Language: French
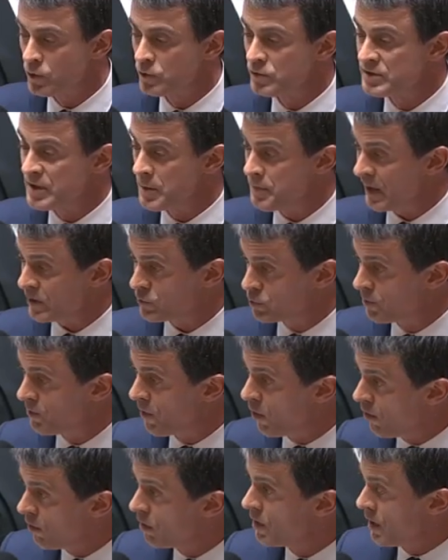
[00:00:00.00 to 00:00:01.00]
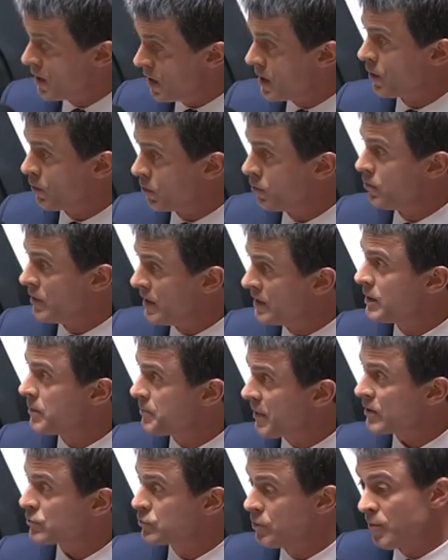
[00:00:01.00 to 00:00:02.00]
euh, départements et que les
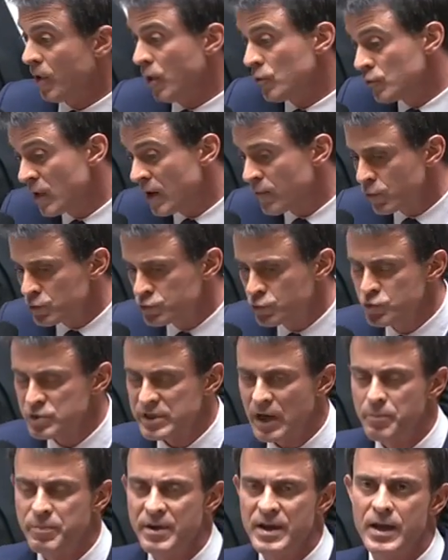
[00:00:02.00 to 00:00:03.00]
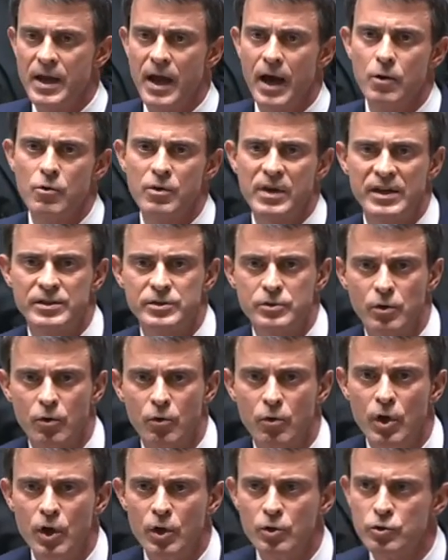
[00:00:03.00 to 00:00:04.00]
départements, nous l'avons tous rappelé à
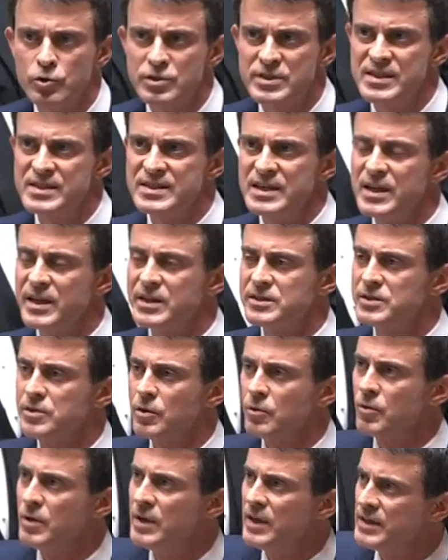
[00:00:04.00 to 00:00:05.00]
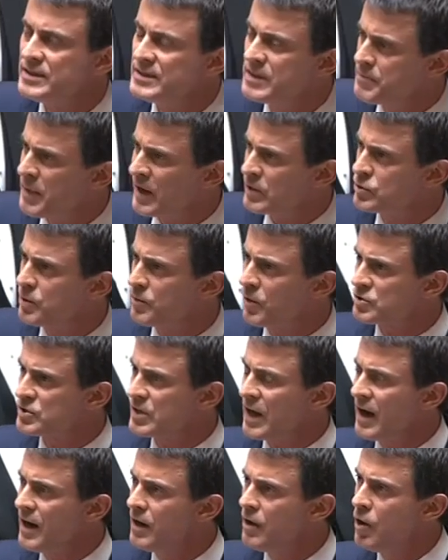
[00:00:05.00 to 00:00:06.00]
l'occasion de ces élections
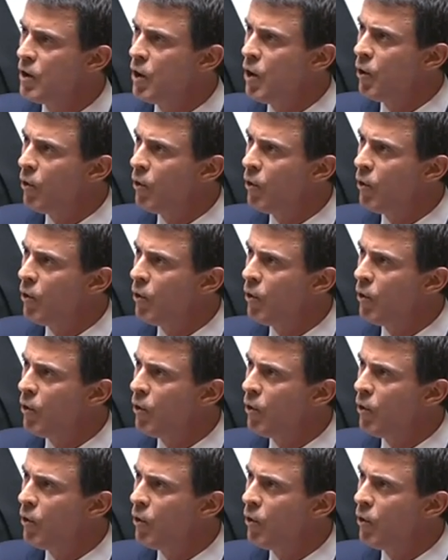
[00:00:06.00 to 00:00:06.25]
départementales,